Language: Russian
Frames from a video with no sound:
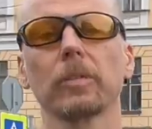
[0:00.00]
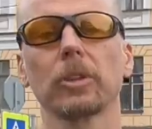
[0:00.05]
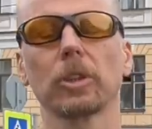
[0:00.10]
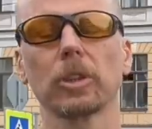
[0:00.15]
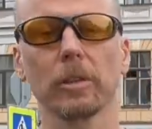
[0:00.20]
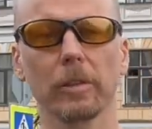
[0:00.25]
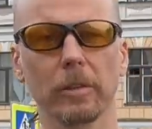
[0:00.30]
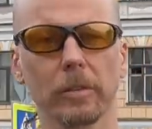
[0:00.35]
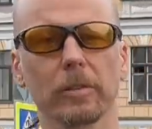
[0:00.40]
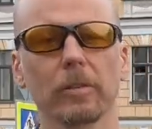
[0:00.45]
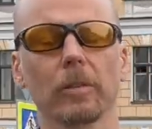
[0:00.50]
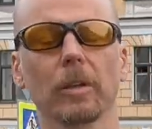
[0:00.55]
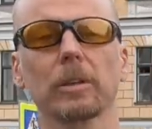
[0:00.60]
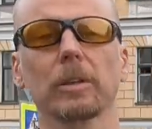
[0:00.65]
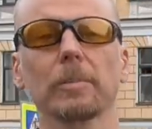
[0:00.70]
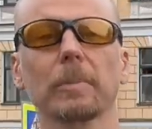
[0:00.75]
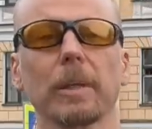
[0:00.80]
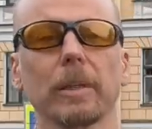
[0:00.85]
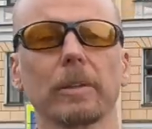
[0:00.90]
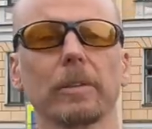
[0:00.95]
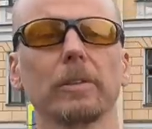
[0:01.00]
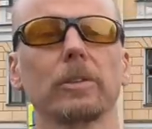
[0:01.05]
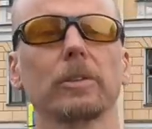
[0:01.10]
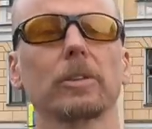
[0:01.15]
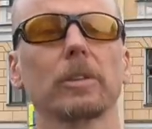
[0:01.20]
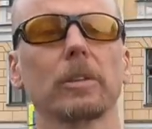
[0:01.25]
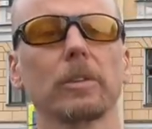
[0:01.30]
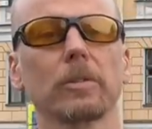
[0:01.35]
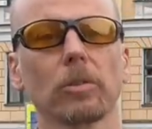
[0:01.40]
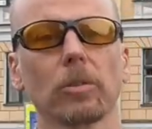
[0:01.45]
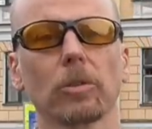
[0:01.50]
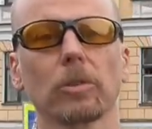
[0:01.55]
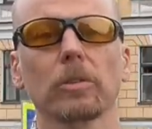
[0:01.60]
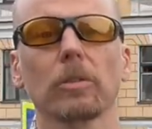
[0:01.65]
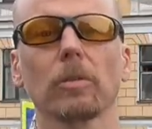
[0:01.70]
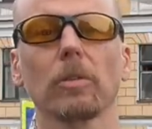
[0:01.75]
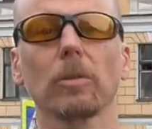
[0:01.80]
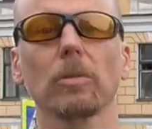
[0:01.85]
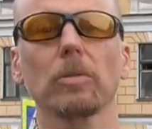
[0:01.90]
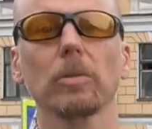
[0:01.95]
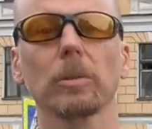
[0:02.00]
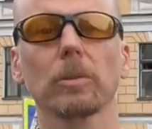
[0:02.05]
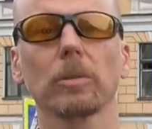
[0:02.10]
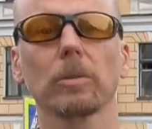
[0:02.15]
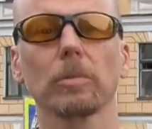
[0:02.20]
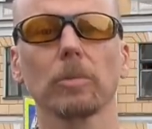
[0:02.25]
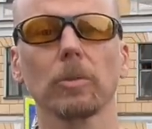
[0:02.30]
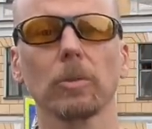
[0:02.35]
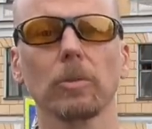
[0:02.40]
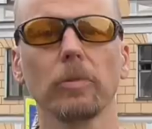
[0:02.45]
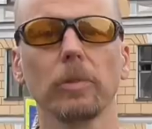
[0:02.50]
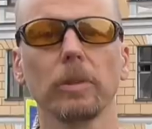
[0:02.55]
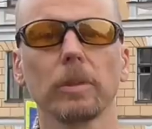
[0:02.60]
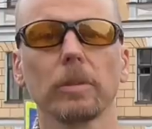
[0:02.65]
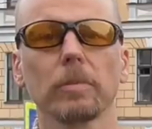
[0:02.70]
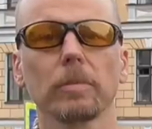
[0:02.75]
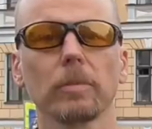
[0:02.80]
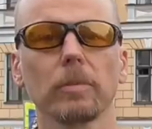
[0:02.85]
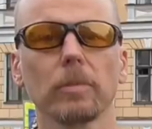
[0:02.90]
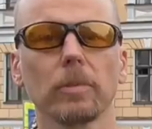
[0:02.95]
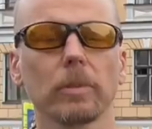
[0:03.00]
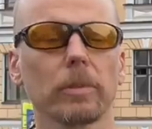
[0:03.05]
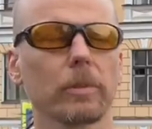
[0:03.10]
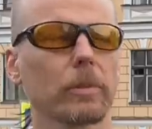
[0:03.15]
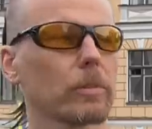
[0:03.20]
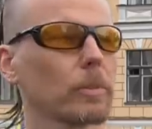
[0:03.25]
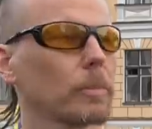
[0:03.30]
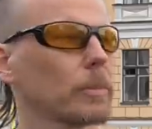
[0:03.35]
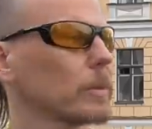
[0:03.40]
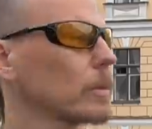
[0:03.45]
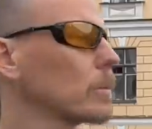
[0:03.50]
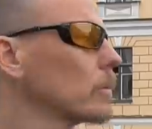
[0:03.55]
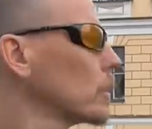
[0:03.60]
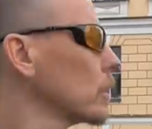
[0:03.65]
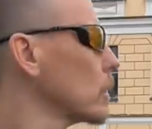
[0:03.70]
14 октября 1906 года, то мы увидим вот, собственно,